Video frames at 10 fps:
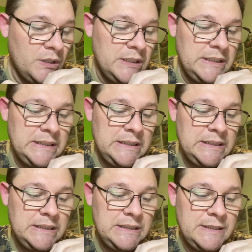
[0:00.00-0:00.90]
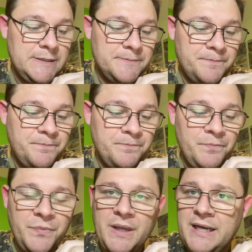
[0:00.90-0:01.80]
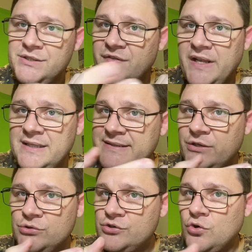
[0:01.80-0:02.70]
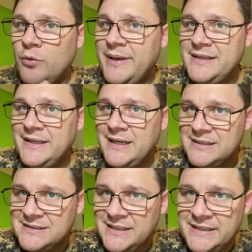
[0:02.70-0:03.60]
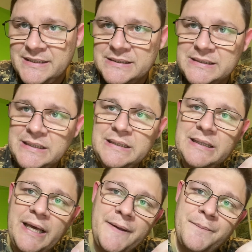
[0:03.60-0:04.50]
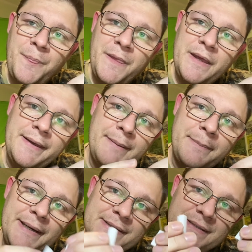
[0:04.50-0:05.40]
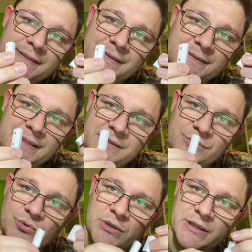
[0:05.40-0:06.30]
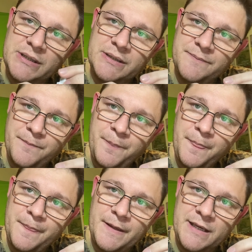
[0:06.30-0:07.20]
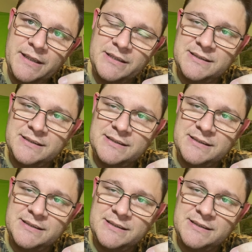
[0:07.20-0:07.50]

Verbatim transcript: E a diferença é que eu descomentei as linhas que tem é a parte desse sensor aqui, tá?